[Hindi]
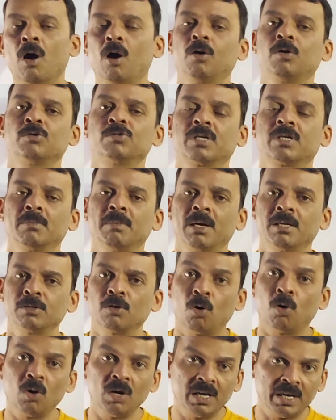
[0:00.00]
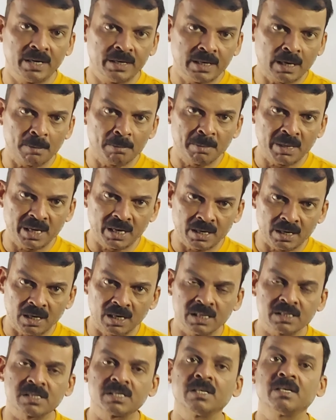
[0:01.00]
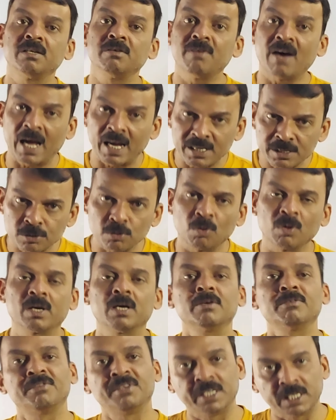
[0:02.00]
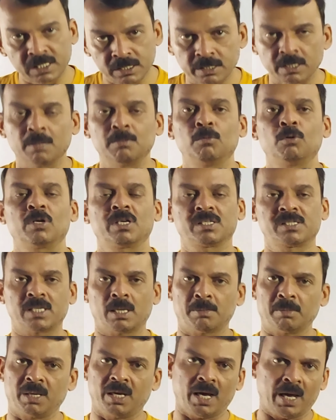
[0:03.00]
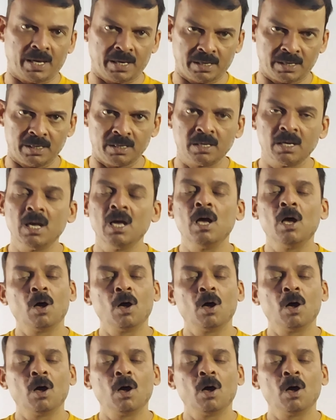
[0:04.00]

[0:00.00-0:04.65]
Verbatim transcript: और उसके बाद ऑल इंडिया मेरिट लिस्ट रिवाइज होकर फिर से हम लोग के सामने आएगी